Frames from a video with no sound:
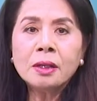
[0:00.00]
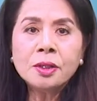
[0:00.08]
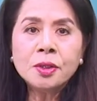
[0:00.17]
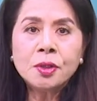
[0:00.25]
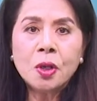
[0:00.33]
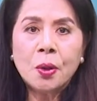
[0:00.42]

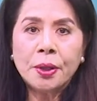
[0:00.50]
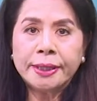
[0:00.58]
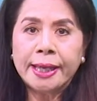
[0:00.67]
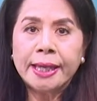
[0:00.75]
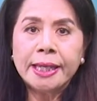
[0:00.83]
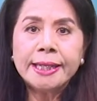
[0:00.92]
Rồi
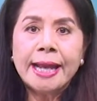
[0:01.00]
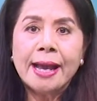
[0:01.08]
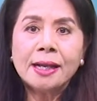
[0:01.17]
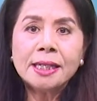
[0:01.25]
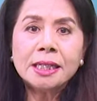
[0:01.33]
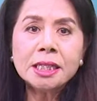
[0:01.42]
thấy
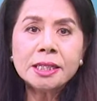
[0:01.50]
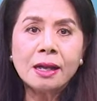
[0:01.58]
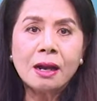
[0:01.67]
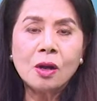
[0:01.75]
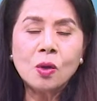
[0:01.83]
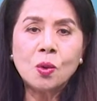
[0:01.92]
đáng kinh
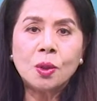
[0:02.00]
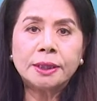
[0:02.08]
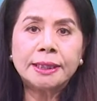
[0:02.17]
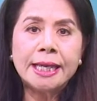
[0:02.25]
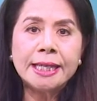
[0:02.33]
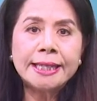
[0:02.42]
sợ của
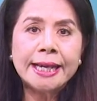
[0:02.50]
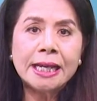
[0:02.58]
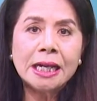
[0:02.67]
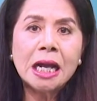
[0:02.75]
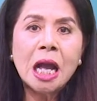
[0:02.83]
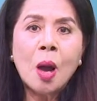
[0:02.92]
thế
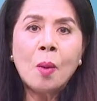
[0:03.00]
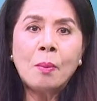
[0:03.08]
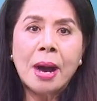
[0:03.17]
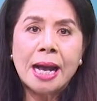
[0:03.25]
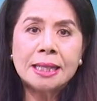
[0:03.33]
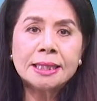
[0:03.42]
gian
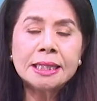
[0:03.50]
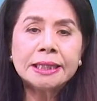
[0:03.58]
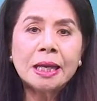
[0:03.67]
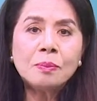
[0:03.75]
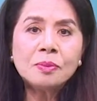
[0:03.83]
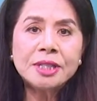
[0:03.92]
mà sinh
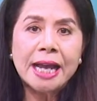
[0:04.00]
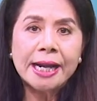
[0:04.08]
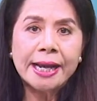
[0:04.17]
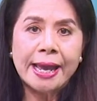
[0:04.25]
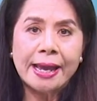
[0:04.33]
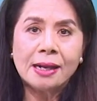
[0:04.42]
tâm
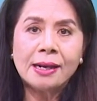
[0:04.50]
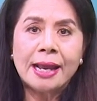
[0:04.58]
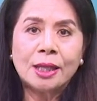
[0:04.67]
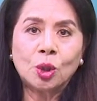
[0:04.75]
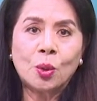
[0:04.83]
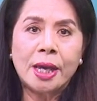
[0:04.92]
chán nản
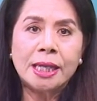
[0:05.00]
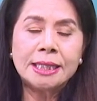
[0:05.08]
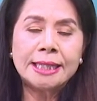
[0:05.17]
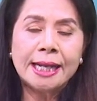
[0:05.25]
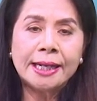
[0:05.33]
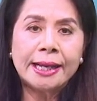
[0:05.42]
là tuệ
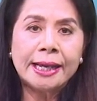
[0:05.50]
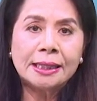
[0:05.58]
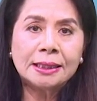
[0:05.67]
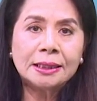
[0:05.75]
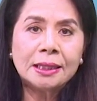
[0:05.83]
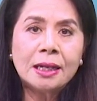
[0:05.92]
chán
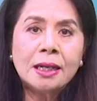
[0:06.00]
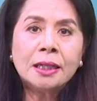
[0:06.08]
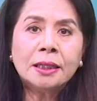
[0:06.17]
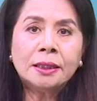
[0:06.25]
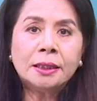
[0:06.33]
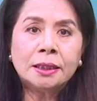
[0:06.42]
nản.
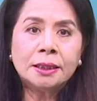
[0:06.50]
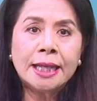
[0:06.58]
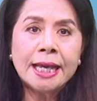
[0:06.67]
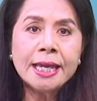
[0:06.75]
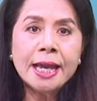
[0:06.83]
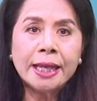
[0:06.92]
Từ
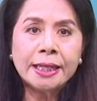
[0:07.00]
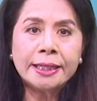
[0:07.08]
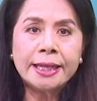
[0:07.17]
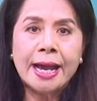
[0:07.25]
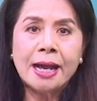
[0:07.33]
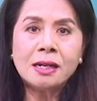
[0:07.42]
đây hành
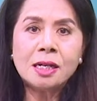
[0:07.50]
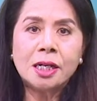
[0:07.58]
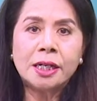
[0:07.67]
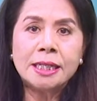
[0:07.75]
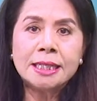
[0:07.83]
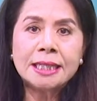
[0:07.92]
giả
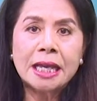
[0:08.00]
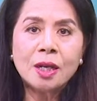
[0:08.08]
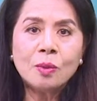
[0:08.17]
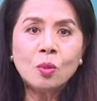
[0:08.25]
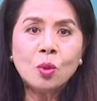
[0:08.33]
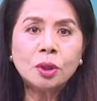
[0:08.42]
khởi
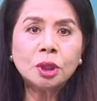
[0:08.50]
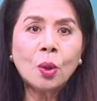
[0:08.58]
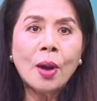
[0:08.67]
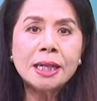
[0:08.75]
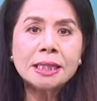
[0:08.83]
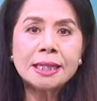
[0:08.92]
sanh muốn
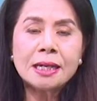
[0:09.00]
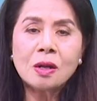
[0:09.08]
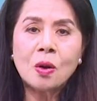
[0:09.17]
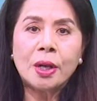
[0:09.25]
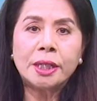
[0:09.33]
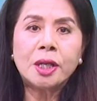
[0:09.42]
thoát ra
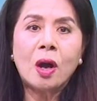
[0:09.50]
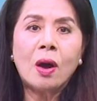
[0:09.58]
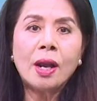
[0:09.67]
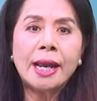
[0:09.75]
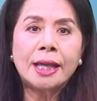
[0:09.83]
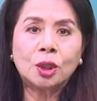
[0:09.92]
khỏi
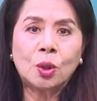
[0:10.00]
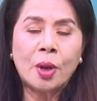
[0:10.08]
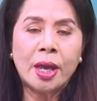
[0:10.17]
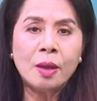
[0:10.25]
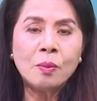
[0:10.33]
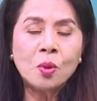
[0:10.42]
đó là
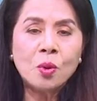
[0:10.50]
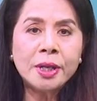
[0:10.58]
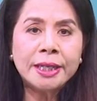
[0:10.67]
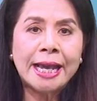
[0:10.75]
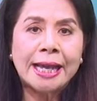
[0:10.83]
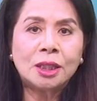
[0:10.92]
tuệ
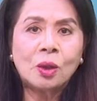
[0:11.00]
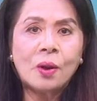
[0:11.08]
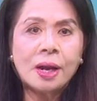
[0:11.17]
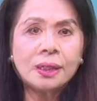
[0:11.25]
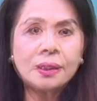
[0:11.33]
muốn giải thoát.